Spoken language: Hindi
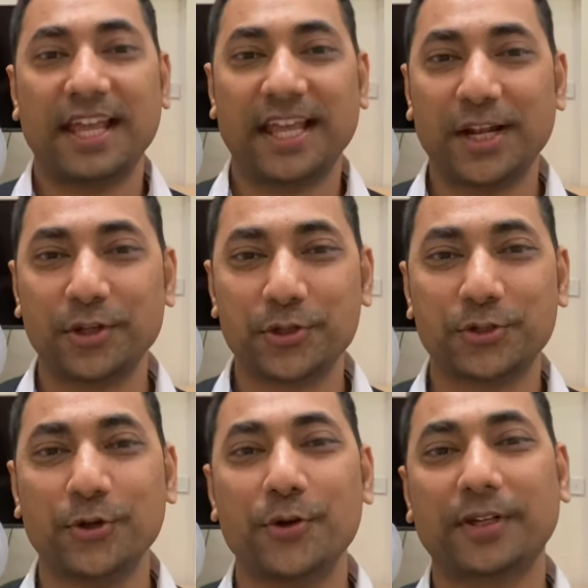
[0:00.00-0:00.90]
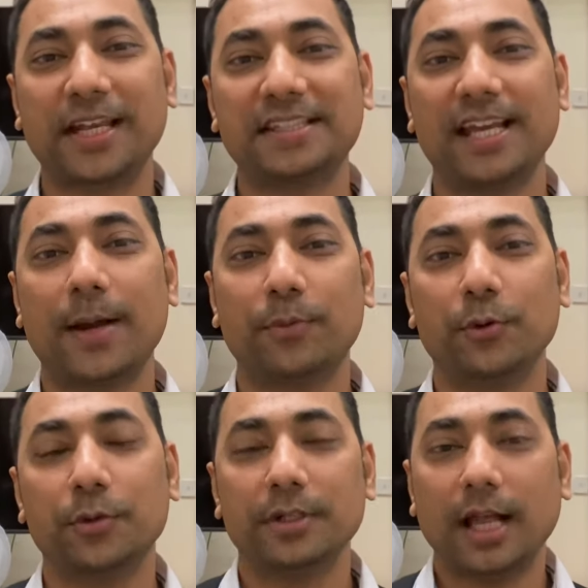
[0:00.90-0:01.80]
हेलो दोस्तों कैसे हैं आप
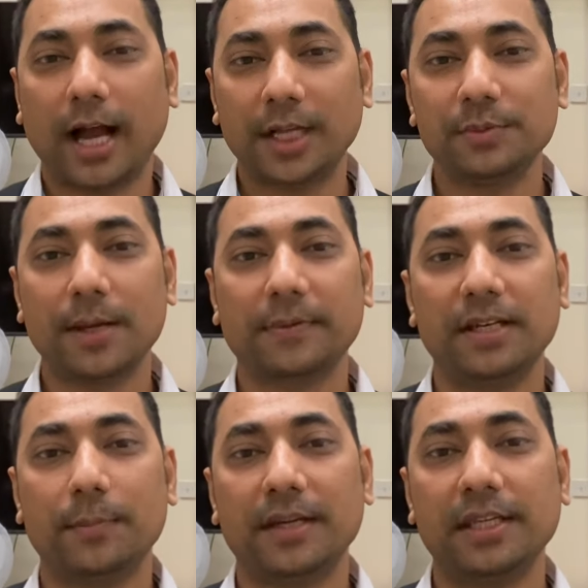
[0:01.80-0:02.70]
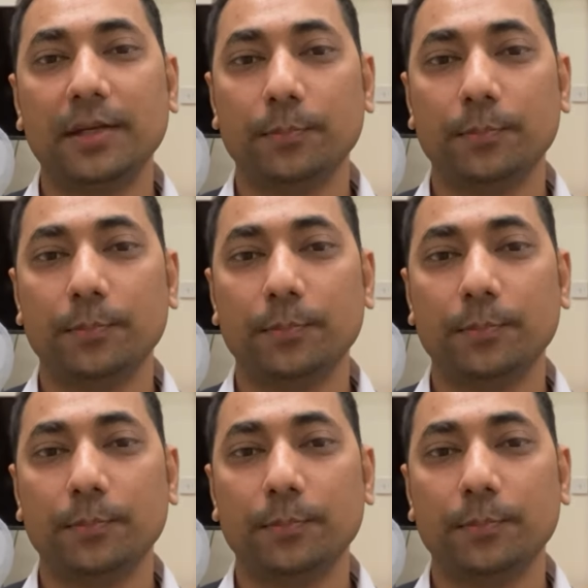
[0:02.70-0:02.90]
लोग आज मैं आपके लिए बड़ी